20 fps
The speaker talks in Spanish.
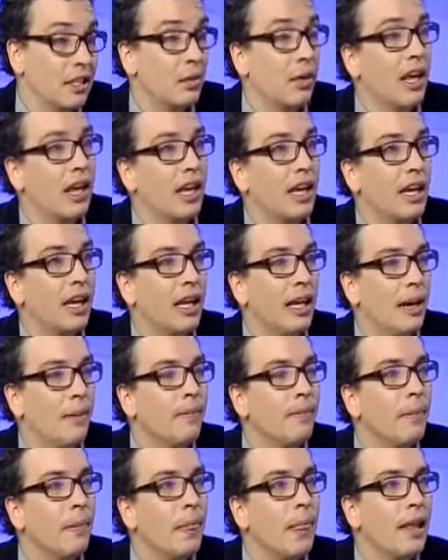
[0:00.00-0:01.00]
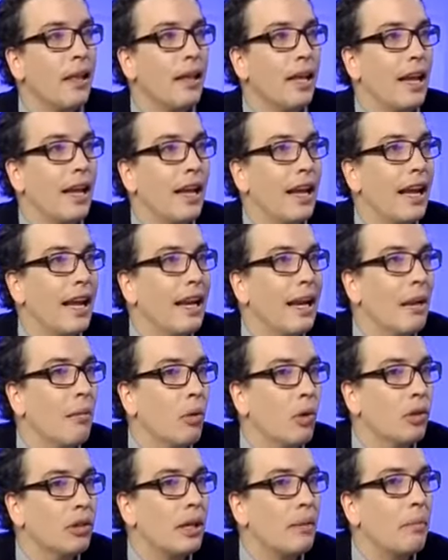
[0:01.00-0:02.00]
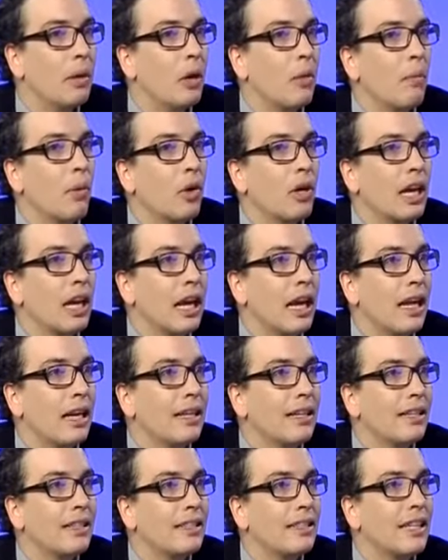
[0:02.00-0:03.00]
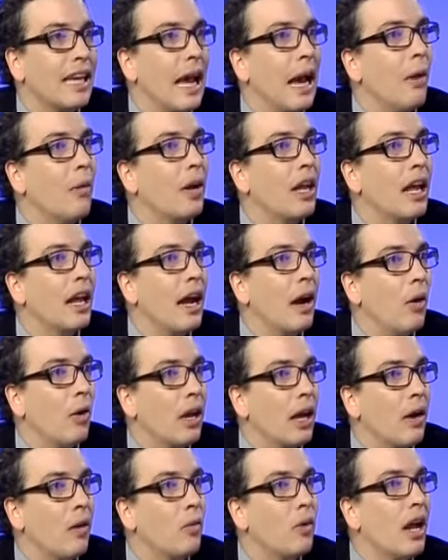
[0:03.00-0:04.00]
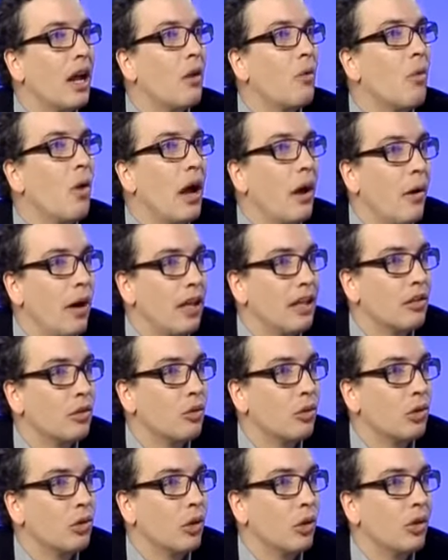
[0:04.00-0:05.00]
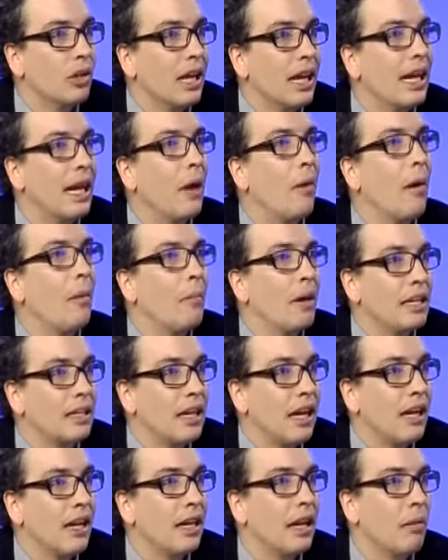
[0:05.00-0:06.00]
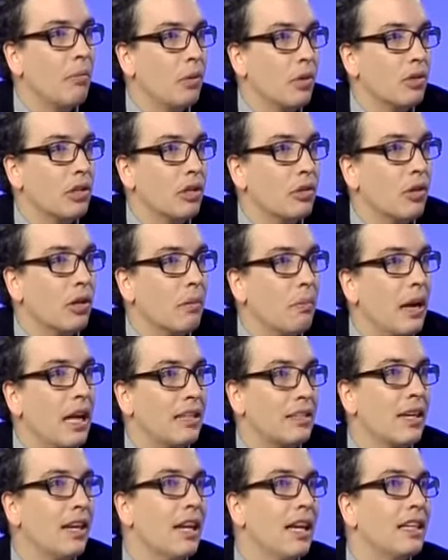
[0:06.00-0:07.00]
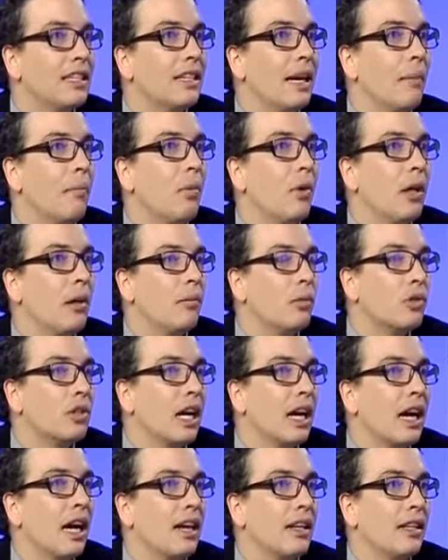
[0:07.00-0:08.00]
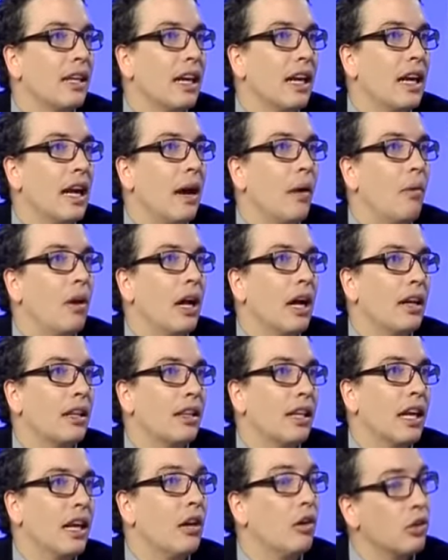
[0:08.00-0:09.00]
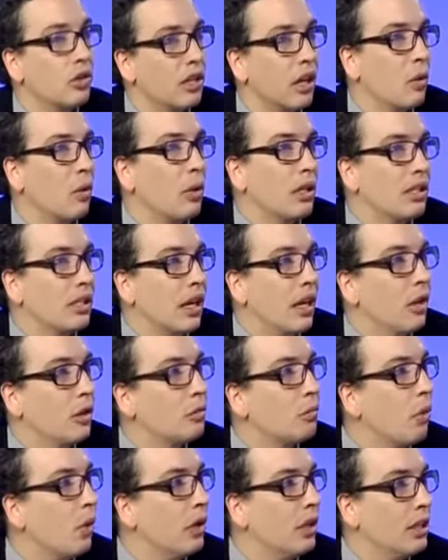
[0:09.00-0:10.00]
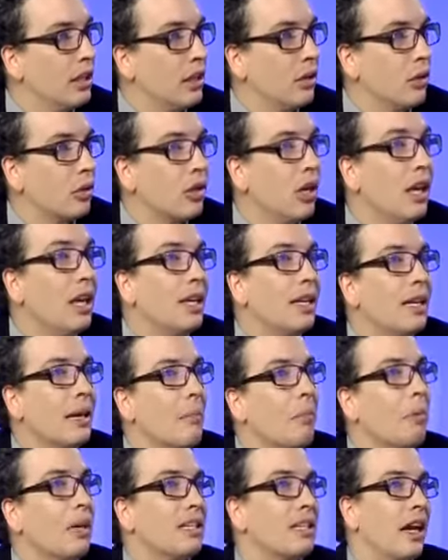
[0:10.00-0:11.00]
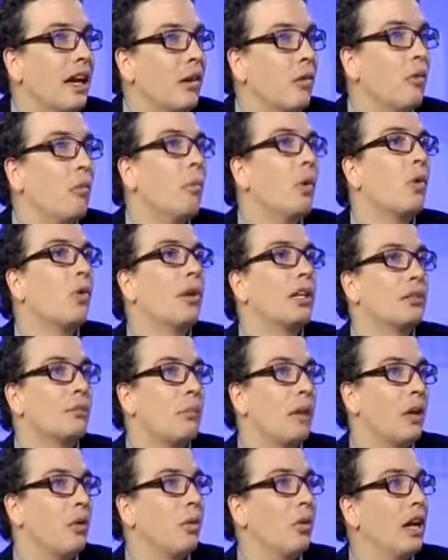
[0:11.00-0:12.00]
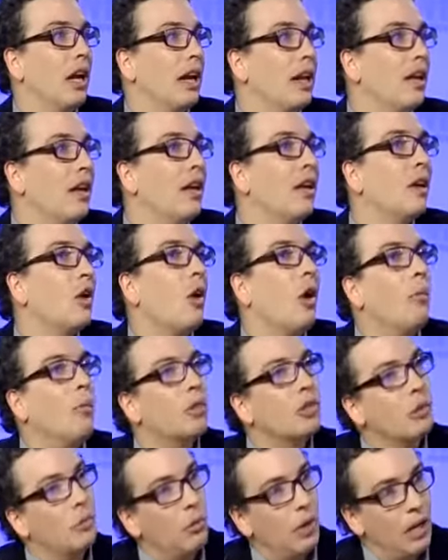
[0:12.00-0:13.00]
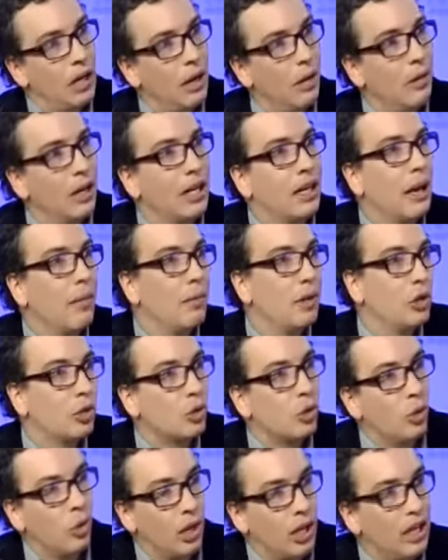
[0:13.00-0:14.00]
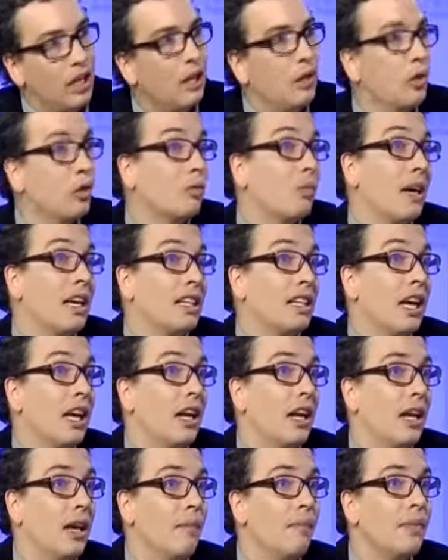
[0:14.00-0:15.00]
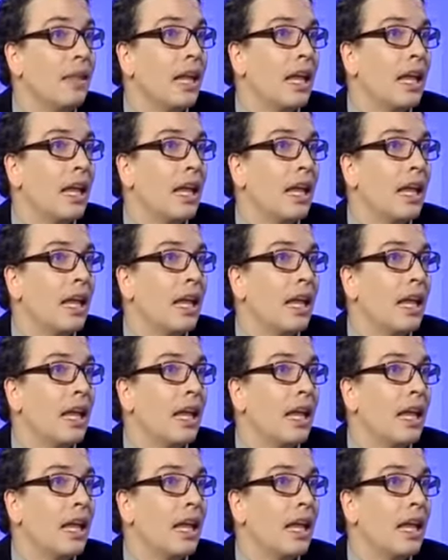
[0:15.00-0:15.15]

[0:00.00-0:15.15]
de una década eh, en el monte, pero porque se abre ahora una nueva discusión de qué va a pasar en el proceso de paz. Ya podemos dejar de hablar de los secuestrados políticos y empezar un poco a especular cómo se pueden abrir caminos jurídicos. Va a ser eh,